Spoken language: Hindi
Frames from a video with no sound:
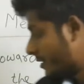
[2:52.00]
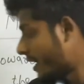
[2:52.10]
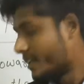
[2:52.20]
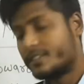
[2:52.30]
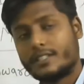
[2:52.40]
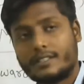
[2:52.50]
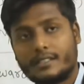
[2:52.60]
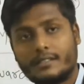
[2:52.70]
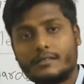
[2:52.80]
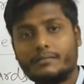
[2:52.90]

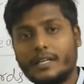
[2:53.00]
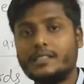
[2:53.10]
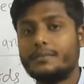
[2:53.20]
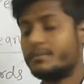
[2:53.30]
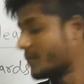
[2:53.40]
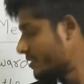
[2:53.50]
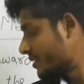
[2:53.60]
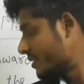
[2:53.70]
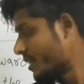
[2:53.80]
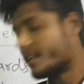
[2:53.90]
डायरेक्शंस मेन मेन
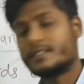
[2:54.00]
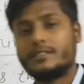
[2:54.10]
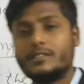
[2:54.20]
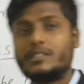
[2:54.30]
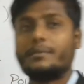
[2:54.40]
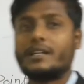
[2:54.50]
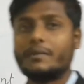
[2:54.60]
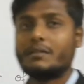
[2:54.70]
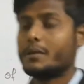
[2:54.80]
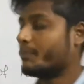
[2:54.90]
चीज़ है डायरेक्शन जिस चैप्टर के
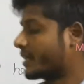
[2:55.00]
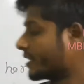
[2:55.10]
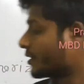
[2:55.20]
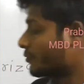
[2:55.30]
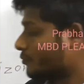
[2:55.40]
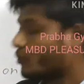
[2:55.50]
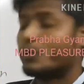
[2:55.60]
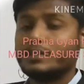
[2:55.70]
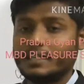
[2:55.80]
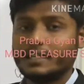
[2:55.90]
बारे में हम पढ़ेंगे वो
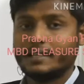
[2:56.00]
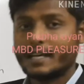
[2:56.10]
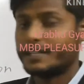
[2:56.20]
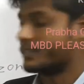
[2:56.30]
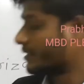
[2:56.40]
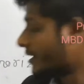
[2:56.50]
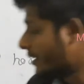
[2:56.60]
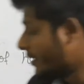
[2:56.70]
होती क्या है डायरेक्शन